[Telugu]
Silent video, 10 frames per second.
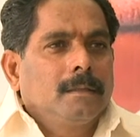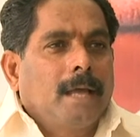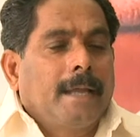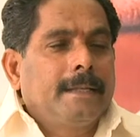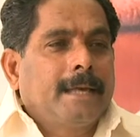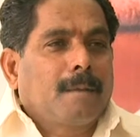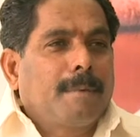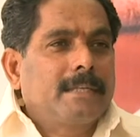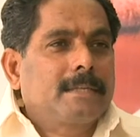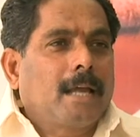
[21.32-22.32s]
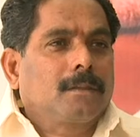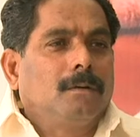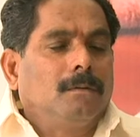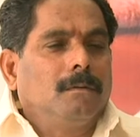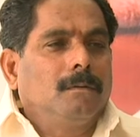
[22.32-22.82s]
దాన్ని ఎనభై శాతం
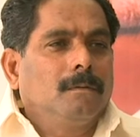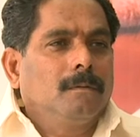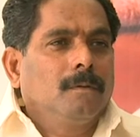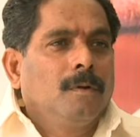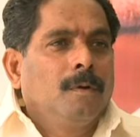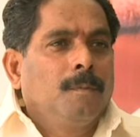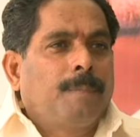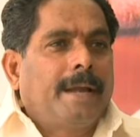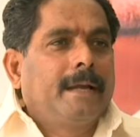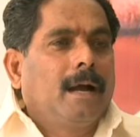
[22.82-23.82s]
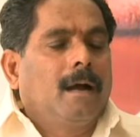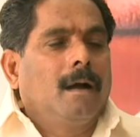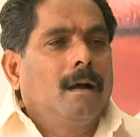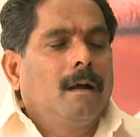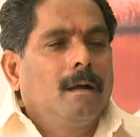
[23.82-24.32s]
పైగా
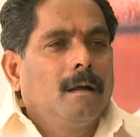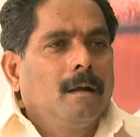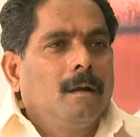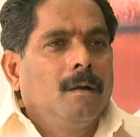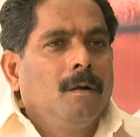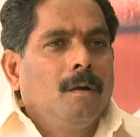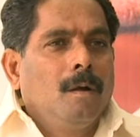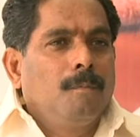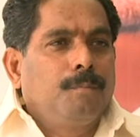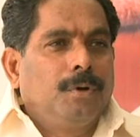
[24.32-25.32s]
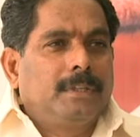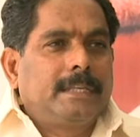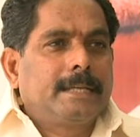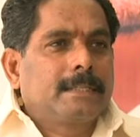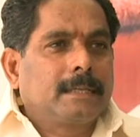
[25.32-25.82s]
పూర్తి
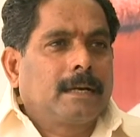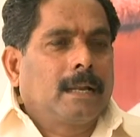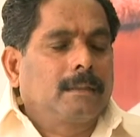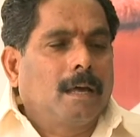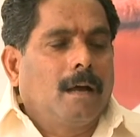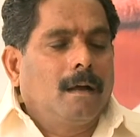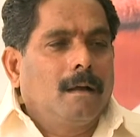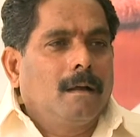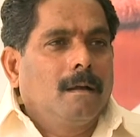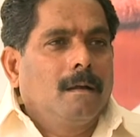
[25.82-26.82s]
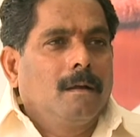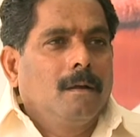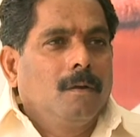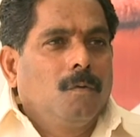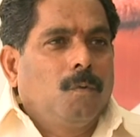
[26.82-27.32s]
చేసిన ఘనత
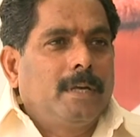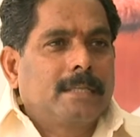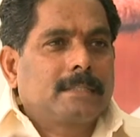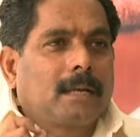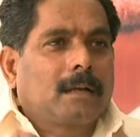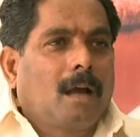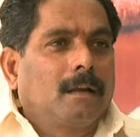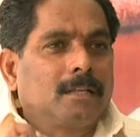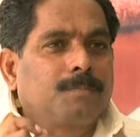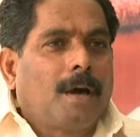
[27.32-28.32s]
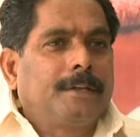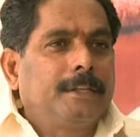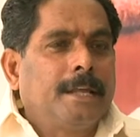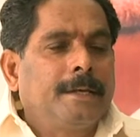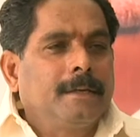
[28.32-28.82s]
వైఎస్ఆర్ కాంగ్రెస్
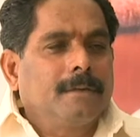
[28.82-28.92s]
పార్టీదని